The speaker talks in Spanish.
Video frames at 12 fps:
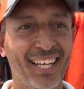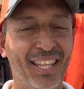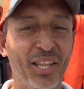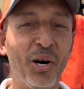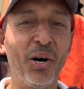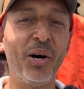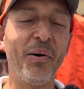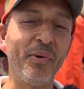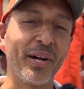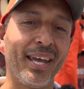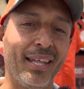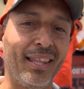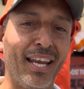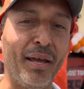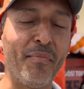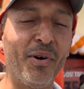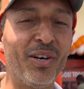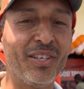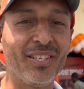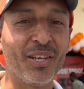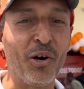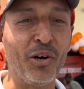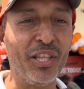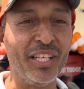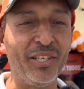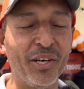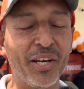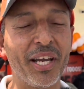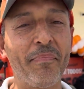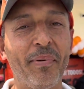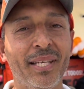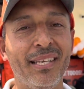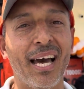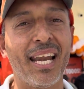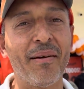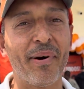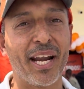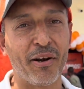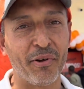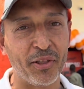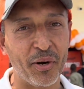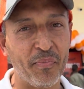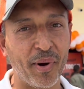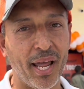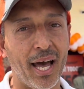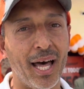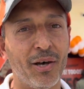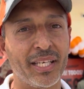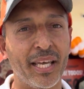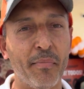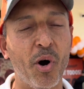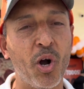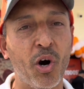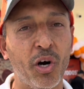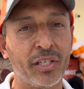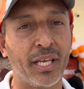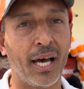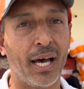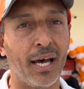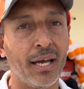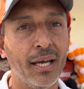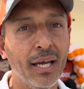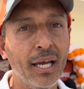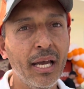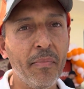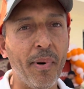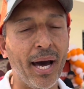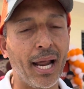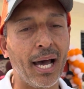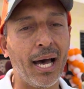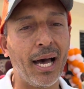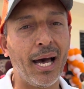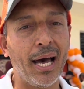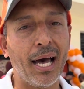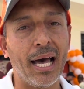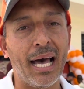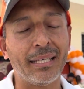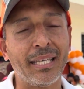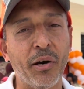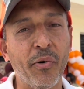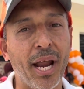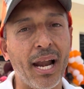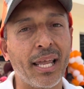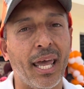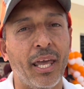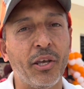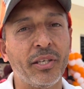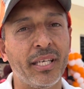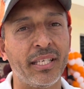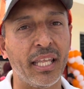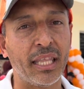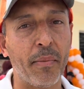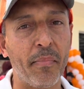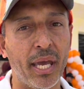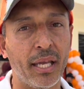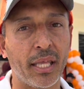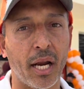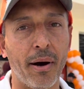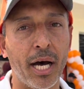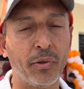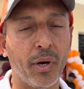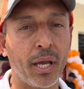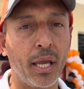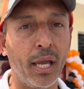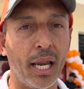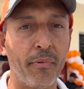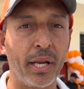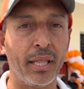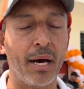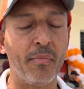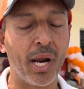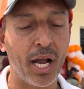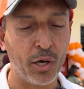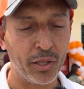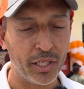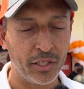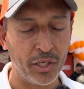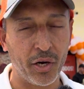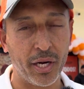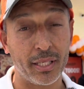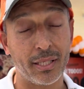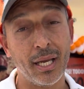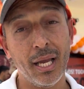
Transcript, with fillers: No, porque tenemos condiciones especiales para nuestro empleado, hacemos cosas para asegurar que ellos se sientan bien trabajando aquí, les brindamos las condiciones